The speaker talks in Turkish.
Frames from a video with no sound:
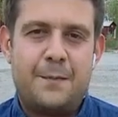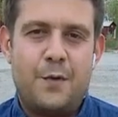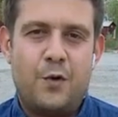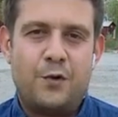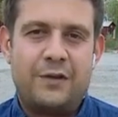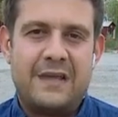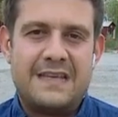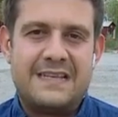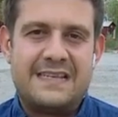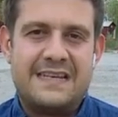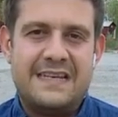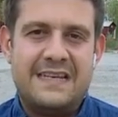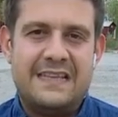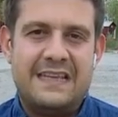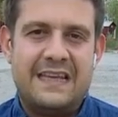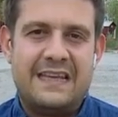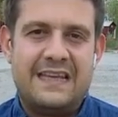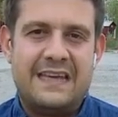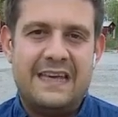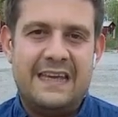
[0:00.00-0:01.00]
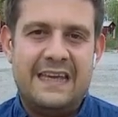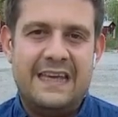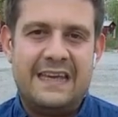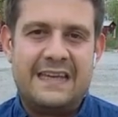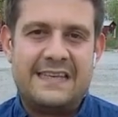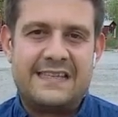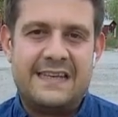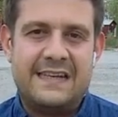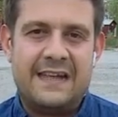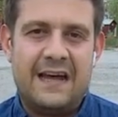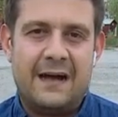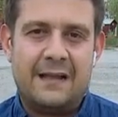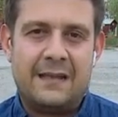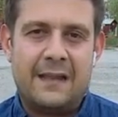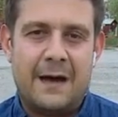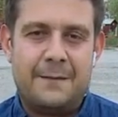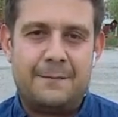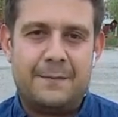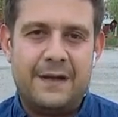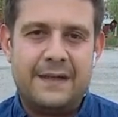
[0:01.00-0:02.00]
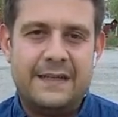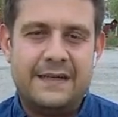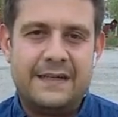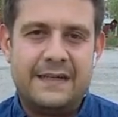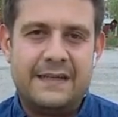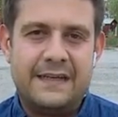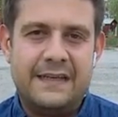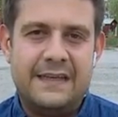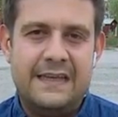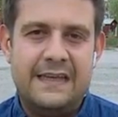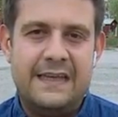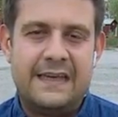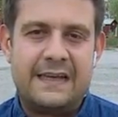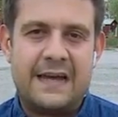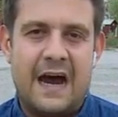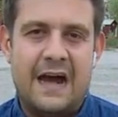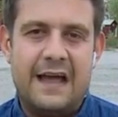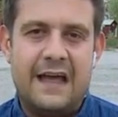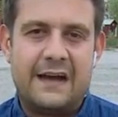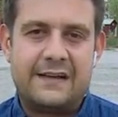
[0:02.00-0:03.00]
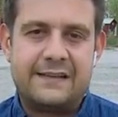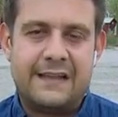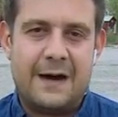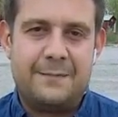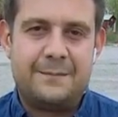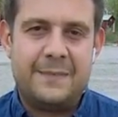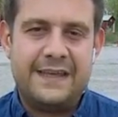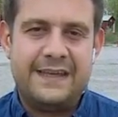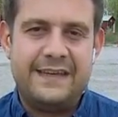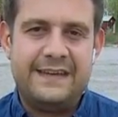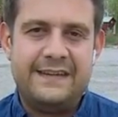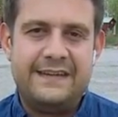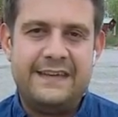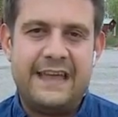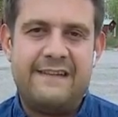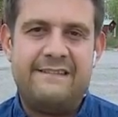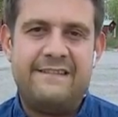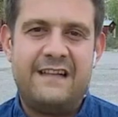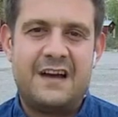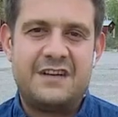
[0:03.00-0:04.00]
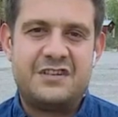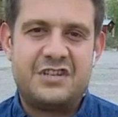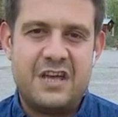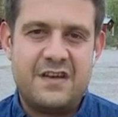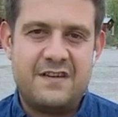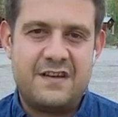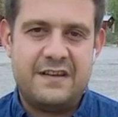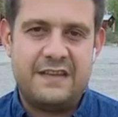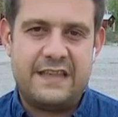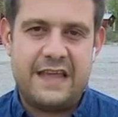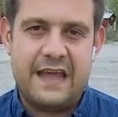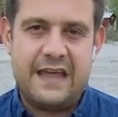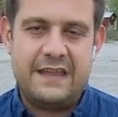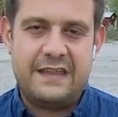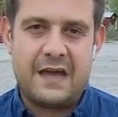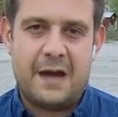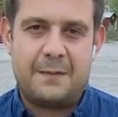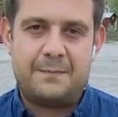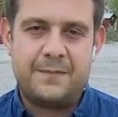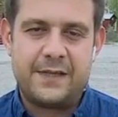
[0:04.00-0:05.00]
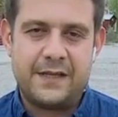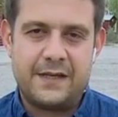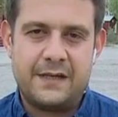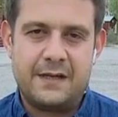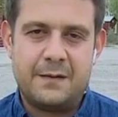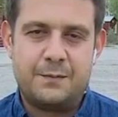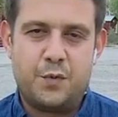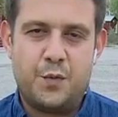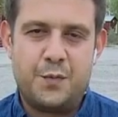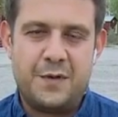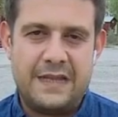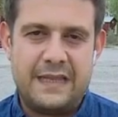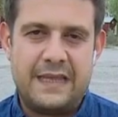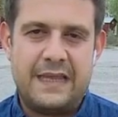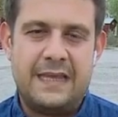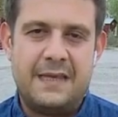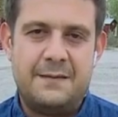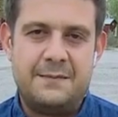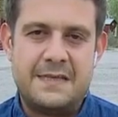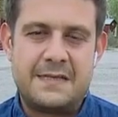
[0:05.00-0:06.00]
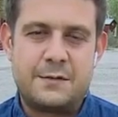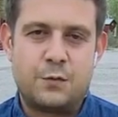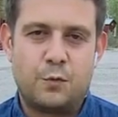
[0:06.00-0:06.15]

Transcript: bölgesindeki ilk silahlanmayı, ilk ayaklanmayı Yevlah şehrinde yaptı. Bu bilgiyi biz